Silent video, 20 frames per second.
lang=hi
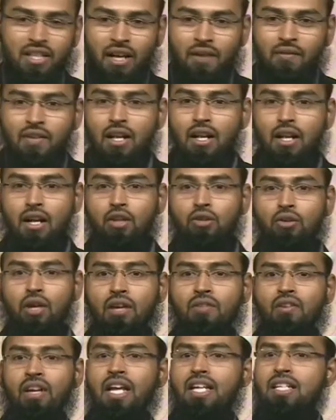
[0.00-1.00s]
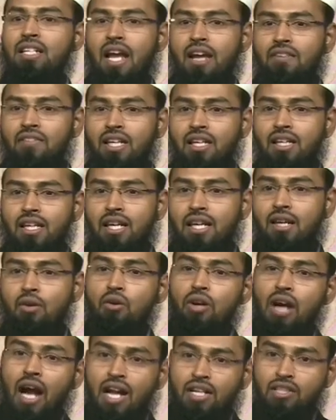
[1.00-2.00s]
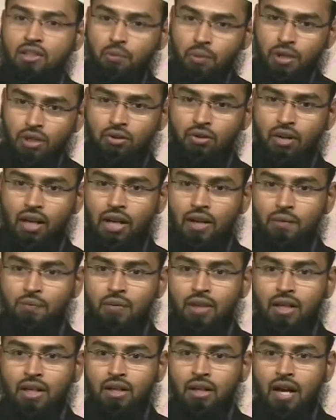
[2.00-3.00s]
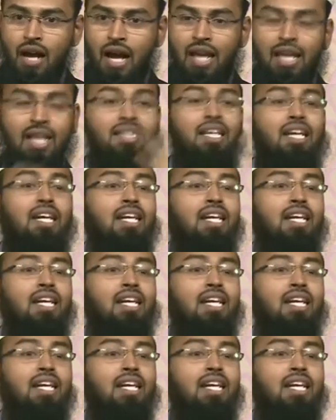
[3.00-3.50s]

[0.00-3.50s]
रहे आप तो एक विलेज लाइफ देखिए लोग आज भी जो है हालांकि